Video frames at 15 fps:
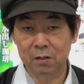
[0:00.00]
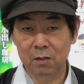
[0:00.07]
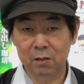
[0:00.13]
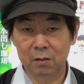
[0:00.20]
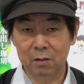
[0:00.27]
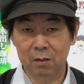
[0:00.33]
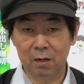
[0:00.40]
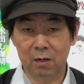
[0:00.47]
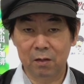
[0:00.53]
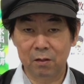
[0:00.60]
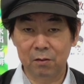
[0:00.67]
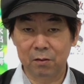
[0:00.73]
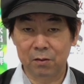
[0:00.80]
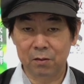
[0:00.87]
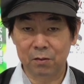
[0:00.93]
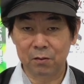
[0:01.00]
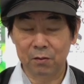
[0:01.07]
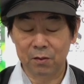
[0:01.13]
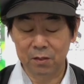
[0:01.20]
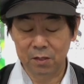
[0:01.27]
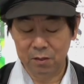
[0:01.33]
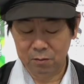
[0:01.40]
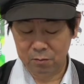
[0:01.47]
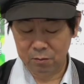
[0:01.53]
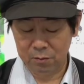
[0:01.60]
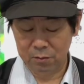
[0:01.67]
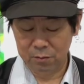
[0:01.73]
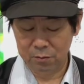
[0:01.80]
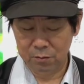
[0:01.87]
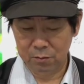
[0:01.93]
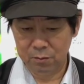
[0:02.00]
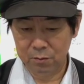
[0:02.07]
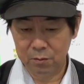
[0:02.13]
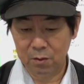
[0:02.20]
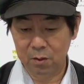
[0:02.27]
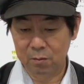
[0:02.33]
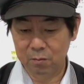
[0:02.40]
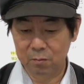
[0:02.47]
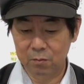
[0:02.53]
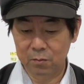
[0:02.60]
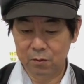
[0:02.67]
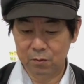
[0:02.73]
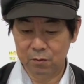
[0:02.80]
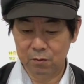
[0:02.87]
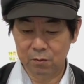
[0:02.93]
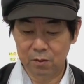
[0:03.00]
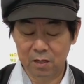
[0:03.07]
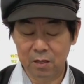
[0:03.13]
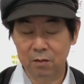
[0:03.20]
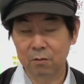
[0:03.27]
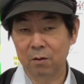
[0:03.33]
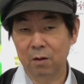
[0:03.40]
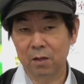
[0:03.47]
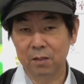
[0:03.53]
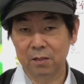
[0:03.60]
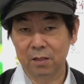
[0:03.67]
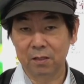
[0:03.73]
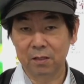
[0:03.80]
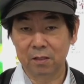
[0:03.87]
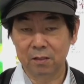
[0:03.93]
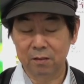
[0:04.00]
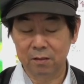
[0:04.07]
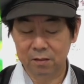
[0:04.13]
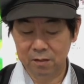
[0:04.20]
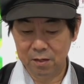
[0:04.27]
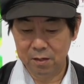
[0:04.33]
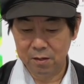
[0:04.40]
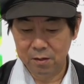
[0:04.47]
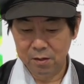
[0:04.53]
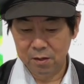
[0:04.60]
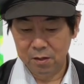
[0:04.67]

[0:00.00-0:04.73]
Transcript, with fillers: 側ってかける必要はないというのが僕の中の判断なんですね